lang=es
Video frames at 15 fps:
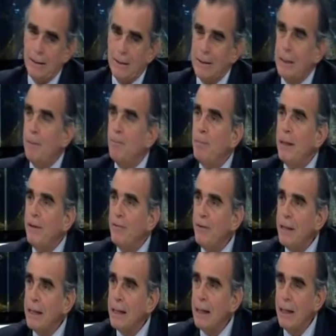
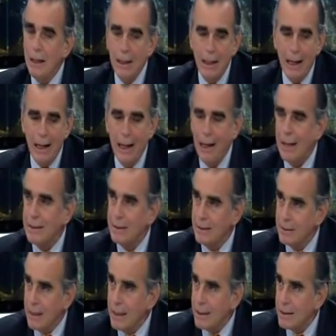simplifica en las
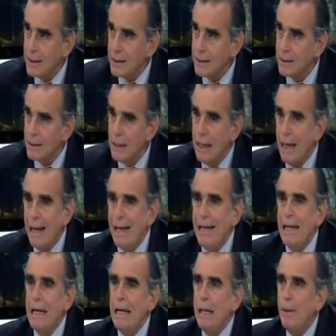instancias
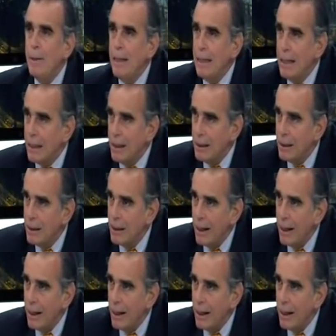y libera